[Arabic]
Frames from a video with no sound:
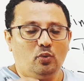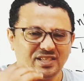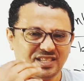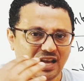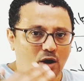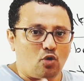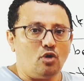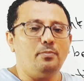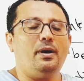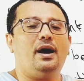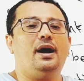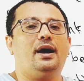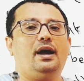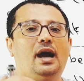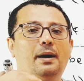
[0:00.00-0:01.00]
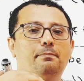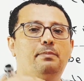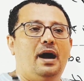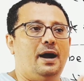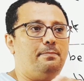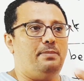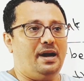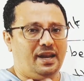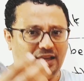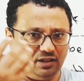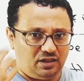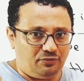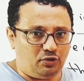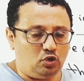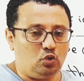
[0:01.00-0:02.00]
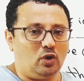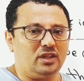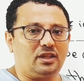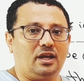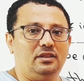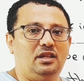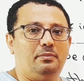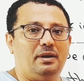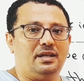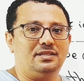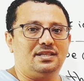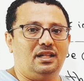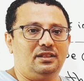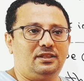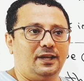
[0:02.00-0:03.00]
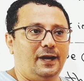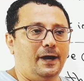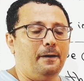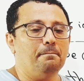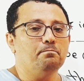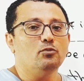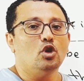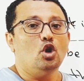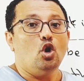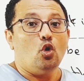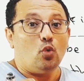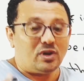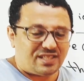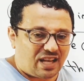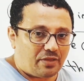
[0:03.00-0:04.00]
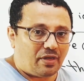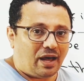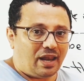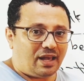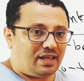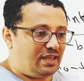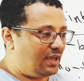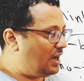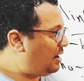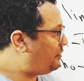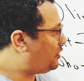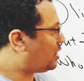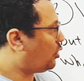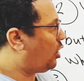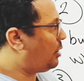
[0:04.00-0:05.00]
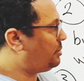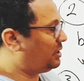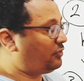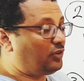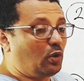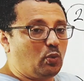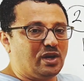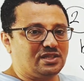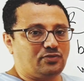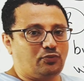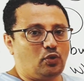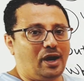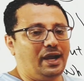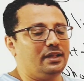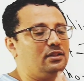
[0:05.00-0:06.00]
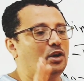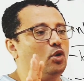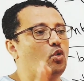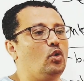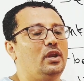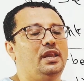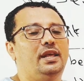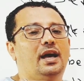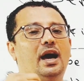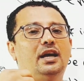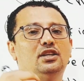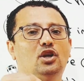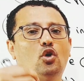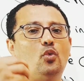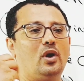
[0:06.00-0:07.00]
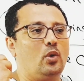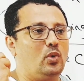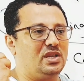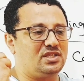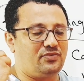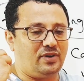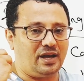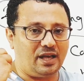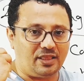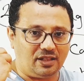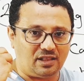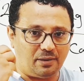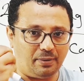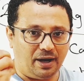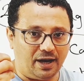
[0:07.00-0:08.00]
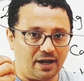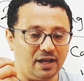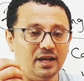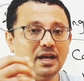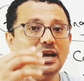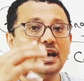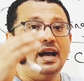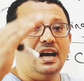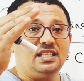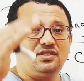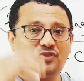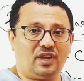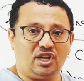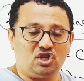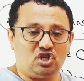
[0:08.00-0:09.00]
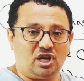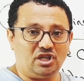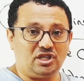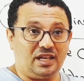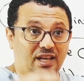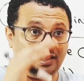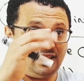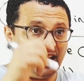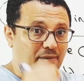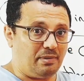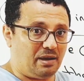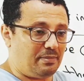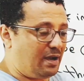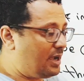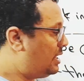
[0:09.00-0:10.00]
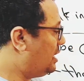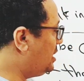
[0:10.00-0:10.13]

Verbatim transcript: وسأكون معك حبة حبة أنا عندي فيديوهات قديمة أنزلتها وسأضع لك إياها في الروابط في الوصف واحد يقول لي أين هو الوصف هذا تبعك أسفل الشاشة التي أمامك